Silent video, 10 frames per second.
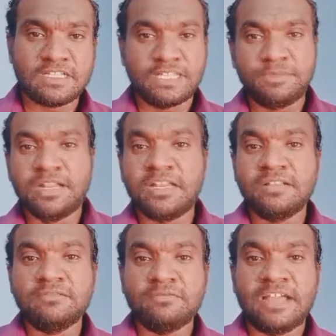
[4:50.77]
கிரிமினல்
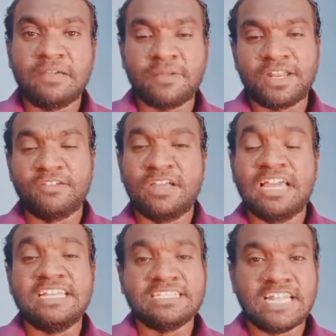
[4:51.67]
um, வேலை
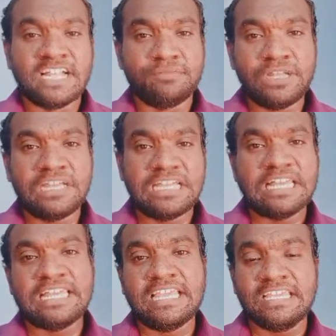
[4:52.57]
பண்ணுறவங்கலாம் என்ன செய்கிறாங்க அப்படின்னா
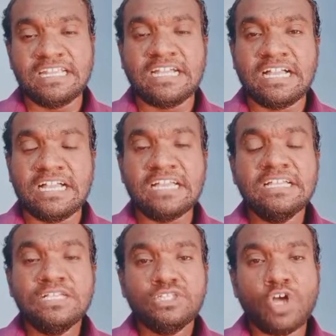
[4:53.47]
நிறைய இருக்காங்க
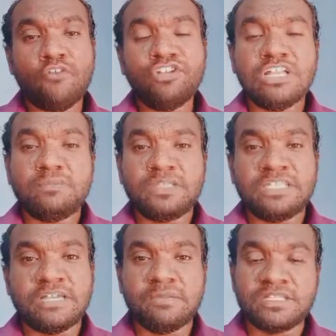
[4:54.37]
ஸோ அவங்கள
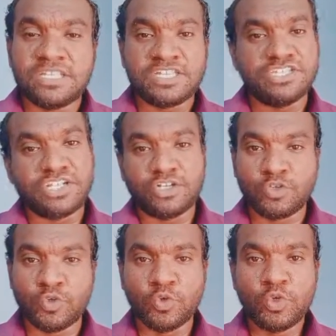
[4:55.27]
பற்றி நம்ம
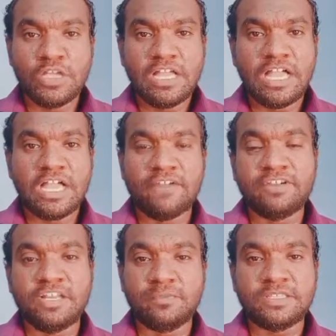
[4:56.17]
தெரிஞ்சுக்கணும்
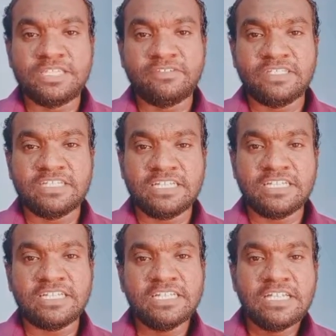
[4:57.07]
அவங்கள பற்றி வந்துட்டு
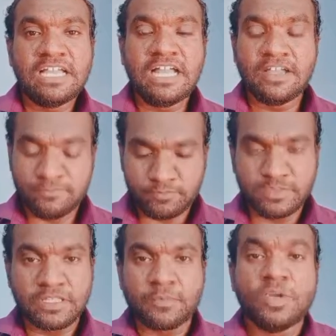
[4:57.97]

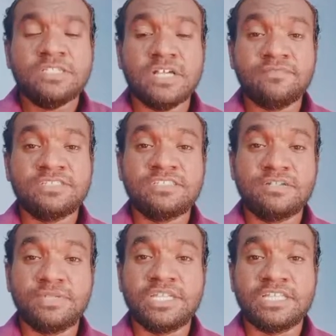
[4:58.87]
இந்த போலீஸ்
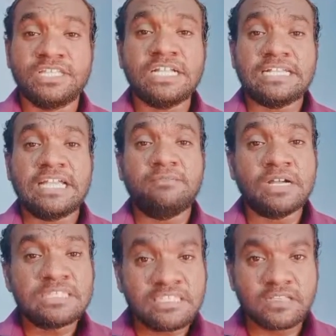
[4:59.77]
ஆஃபீஸர்ஸ் அப்படிங்கிறது
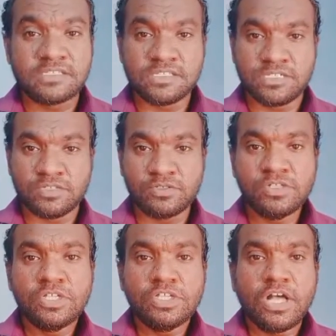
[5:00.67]
கட்டாயமாக
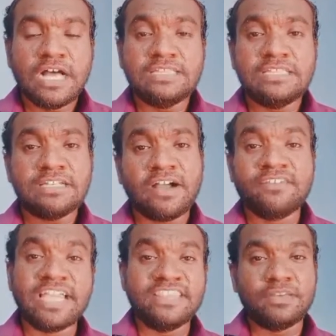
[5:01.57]
தெரிஞ்சிருக்கணும் அந்த
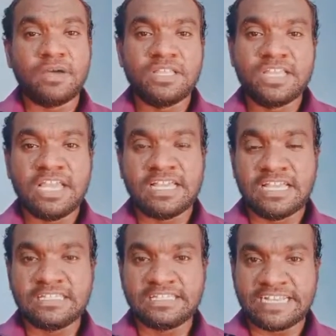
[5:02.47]
அவங்க எந்த மாதிரியான
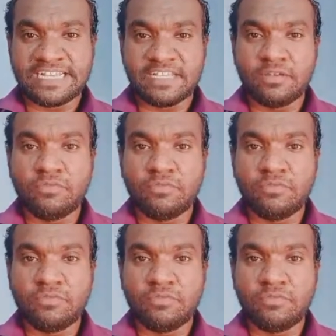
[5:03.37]
அந்த டெக்னிக்கல்